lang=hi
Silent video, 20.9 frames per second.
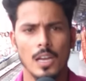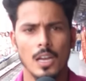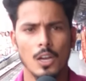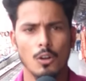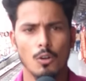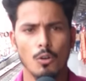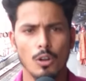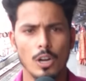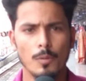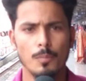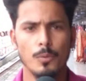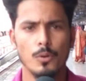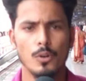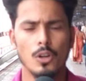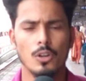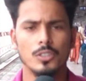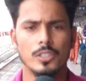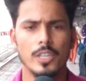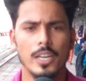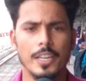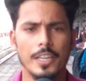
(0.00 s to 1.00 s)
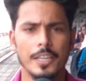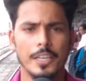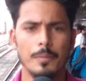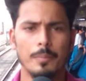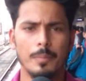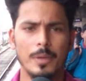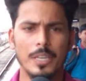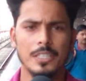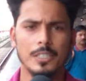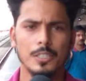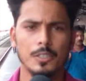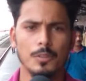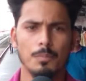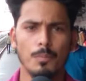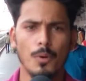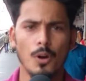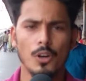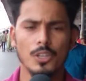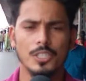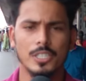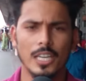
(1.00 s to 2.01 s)
गोरखपुर और दिल्ली के बीच
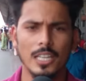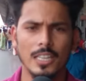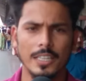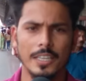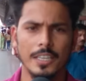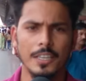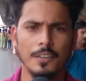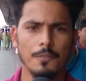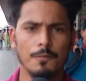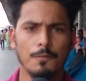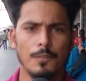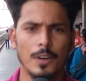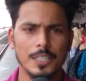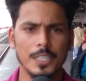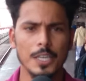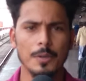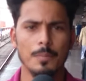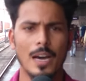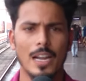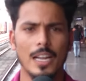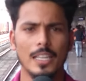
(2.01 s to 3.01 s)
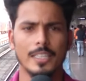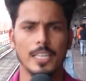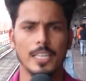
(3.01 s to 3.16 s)
बहुत जल्द ही वंदे भारत